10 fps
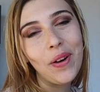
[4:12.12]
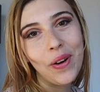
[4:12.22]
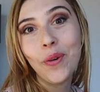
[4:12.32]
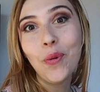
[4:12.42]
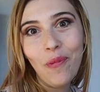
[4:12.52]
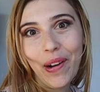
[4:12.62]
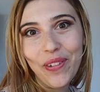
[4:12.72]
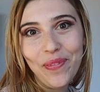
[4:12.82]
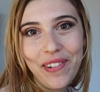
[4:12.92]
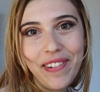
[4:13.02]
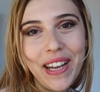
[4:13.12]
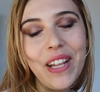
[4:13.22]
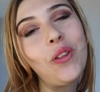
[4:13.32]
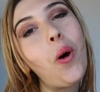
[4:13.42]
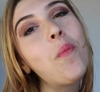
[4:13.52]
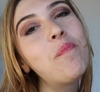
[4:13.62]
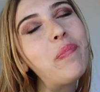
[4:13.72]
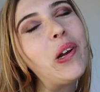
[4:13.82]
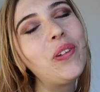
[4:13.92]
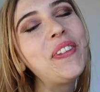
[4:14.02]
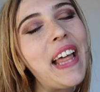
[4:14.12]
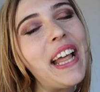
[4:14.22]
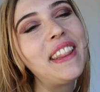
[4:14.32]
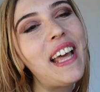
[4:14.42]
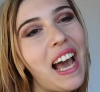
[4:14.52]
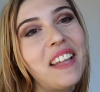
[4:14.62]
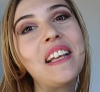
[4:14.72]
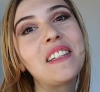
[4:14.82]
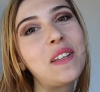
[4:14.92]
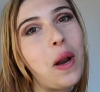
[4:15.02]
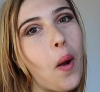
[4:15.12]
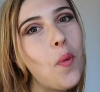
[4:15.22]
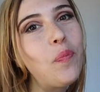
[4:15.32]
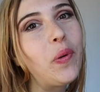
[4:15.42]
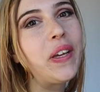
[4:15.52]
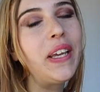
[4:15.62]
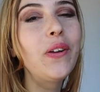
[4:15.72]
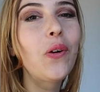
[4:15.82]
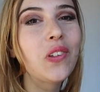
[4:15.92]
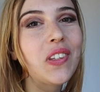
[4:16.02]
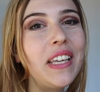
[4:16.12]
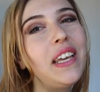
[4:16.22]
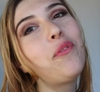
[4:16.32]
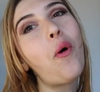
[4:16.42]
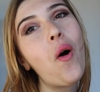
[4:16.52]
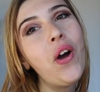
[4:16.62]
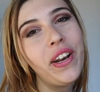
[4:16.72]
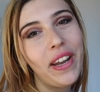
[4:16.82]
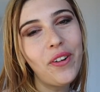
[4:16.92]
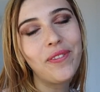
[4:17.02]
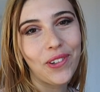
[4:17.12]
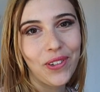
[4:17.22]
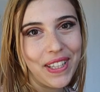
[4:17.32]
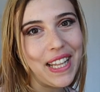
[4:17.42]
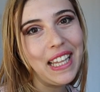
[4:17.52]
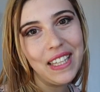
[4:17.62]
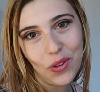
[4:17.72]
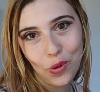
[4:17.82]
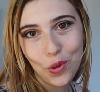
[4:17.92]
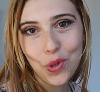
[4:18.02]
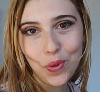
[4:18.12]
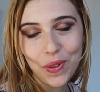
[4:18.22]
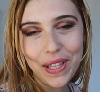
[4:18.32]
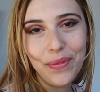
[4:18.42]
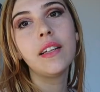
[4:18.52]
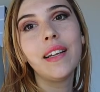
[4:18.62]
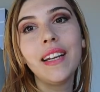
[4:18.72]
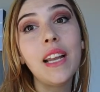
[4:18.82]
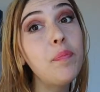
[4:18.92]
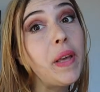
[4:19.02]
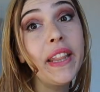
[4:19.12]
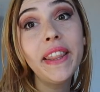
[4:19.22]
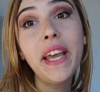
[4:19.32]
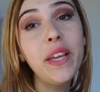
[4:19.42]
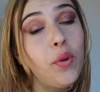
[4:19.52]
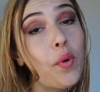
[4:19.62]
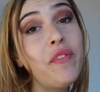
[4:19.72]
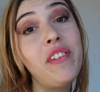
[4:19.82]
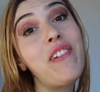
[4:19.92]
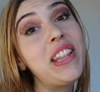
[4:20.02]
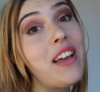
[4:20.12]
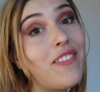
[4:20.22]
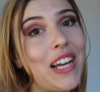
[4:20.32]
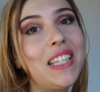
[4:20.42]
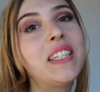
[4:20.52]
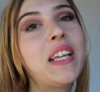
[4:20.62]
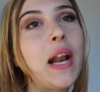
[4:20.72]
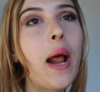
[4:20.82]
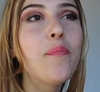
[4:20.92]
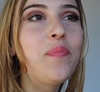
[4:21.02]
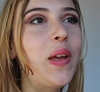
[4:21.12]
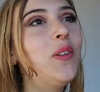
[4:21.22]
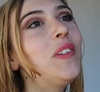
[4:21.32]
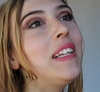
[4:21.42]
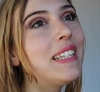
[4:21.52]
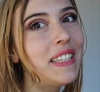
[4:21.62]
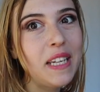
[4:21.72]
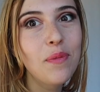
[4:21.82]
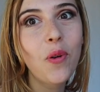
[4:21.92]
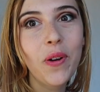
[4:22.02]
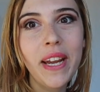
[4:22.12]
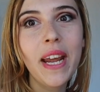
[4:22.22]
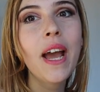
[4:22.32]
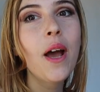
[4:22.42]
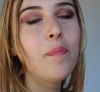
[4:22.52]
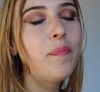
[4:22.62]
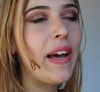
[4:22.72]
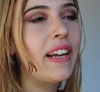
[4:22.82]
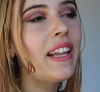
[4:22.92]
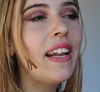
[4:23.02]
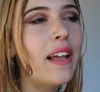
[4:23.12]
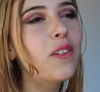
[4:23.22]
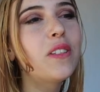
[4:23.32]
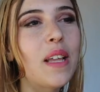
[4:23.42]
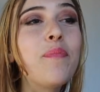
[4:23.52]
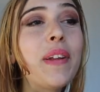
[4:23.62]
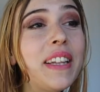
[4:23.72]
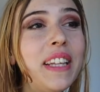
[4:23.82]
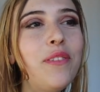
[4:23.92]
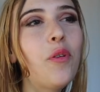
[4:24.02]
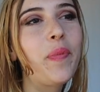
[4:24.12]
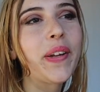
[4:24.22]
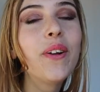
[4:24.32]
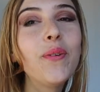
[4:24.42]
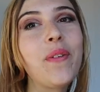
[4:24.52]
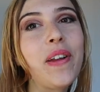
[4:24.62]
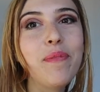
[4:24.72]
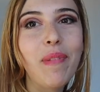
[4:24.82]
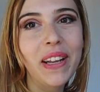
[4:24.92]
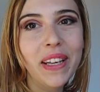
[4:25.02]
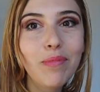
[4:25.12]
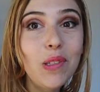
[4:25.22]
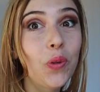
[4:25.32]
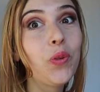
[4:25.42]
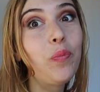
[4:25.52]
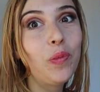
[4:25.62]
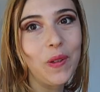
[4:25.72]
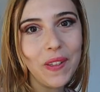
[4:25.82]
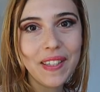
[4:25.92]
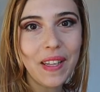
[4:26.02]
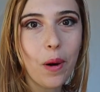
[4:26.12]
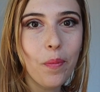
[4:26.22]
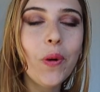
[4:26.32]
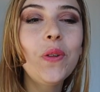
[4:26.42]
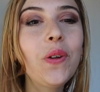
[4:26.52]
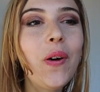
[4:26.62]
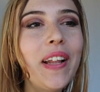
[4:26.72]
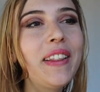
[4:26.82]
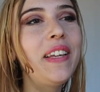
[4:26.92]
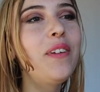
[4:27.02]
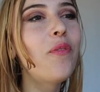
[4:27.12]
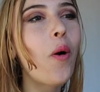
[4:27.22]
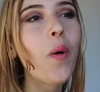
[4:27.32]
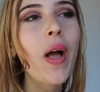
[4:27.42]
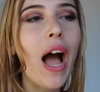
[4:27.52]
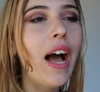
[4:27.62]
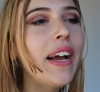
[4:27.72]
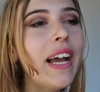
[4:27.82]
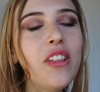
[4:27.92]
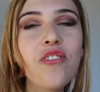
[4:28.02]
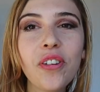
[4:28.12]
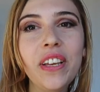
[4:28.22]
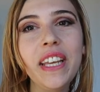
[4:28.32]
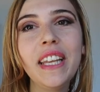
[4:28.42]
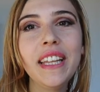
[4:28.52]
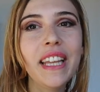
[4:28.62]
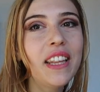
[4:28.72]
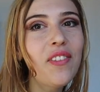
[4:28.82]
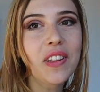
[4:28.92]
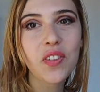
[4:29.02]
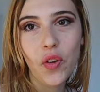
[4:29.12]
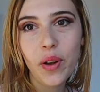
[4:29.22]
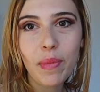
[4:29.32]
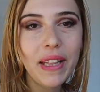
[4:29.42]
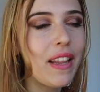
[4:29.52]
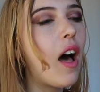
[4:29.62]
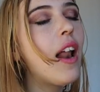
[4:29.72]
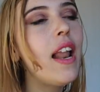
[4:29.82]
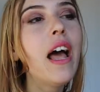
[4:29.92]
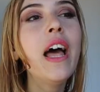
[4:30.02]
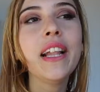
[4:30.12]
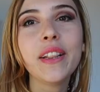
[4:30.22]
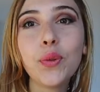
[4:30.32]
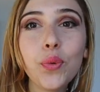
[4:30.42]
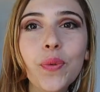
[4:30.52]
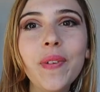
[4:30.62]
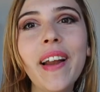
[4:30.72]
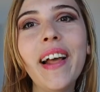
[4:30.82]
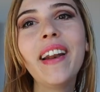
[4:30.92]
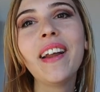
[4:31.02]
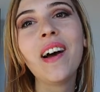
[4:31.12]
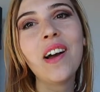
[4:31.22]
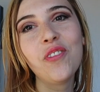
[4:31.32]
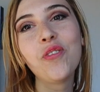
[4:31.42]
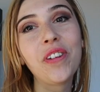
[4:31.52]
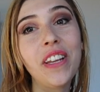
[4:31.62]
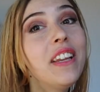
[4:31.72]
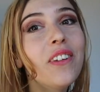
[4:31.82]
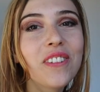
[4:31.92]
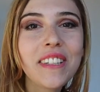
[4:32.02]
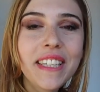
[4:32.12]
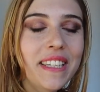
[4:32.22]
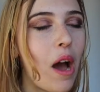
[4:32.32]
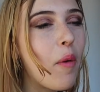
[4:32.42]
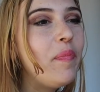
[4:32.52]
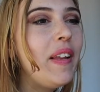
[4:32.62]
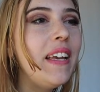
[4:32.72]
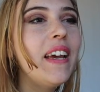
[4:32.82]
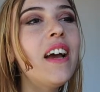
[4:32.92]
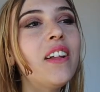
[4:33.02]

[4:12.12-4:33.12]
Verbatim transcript: eh, umano preferito, però tende ad essere un pochino schivo nei confronti degli sconosciuti. L'ambiente in cui vive deve essere pieno di stimoli per tenerlo sempre attivo perché lui è un animale che ha bisogno appunto di stare molto attivo, anche giochini di attivazione mentale, tunnel, giochini rosicchiabili,